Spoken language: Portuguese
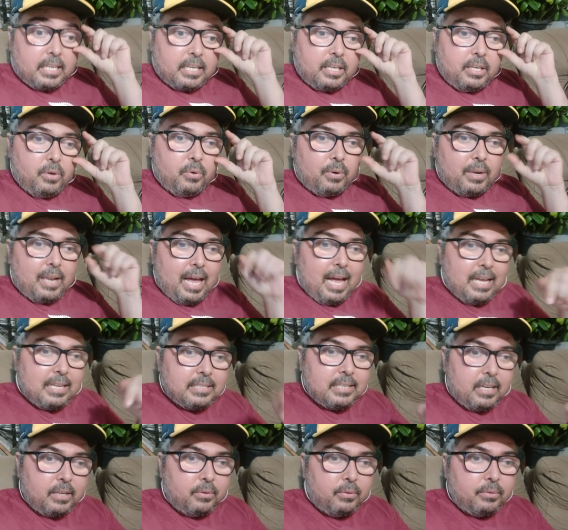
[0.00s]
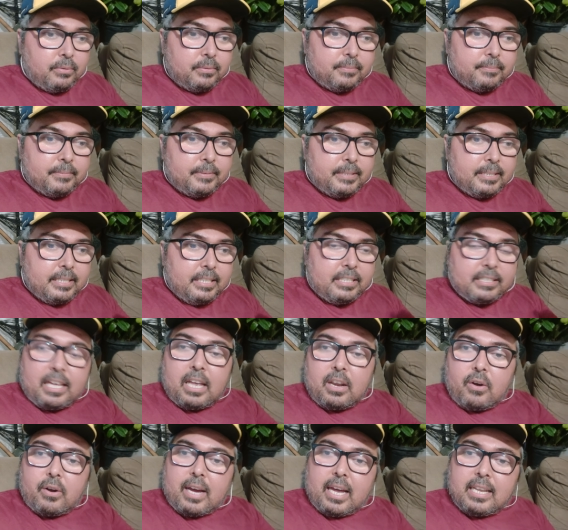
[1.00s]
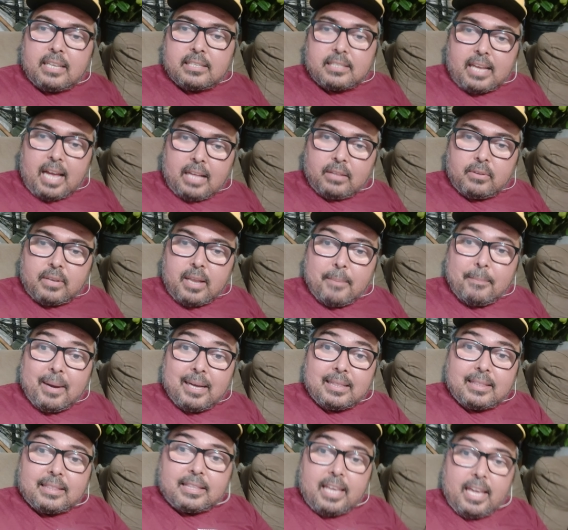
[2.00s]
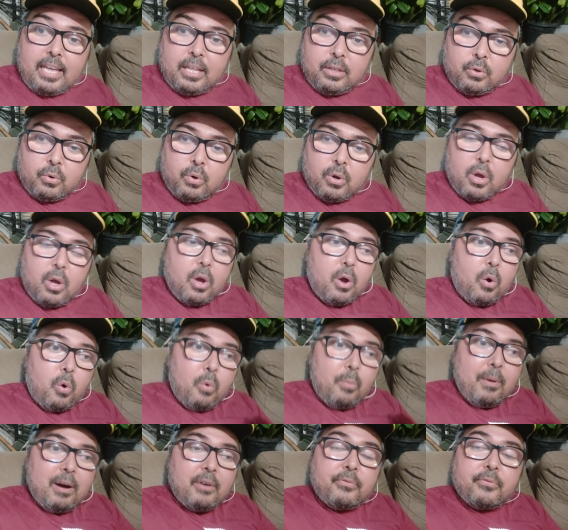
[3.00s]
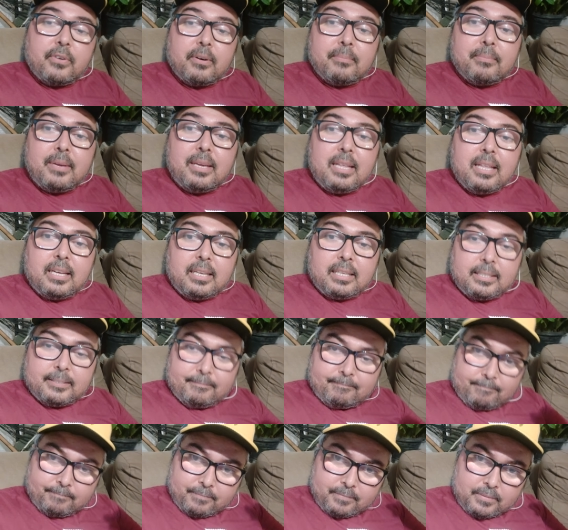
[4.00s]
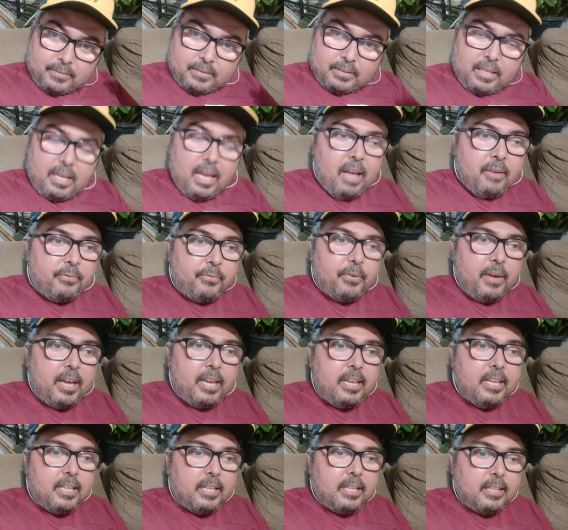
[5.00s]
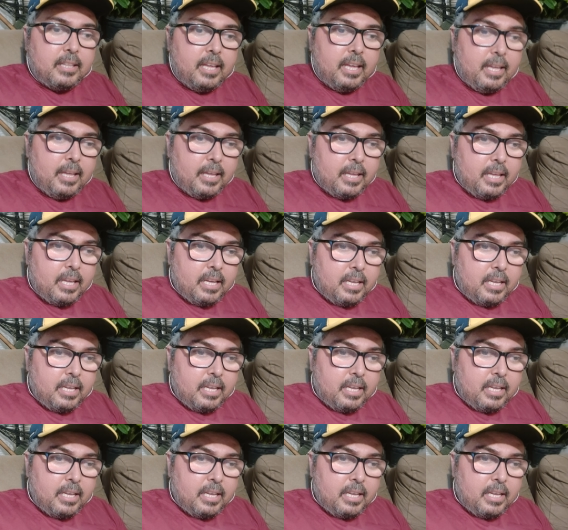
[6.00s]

que o Lázaro está localizado, né, mantendo uma família de refém. Né?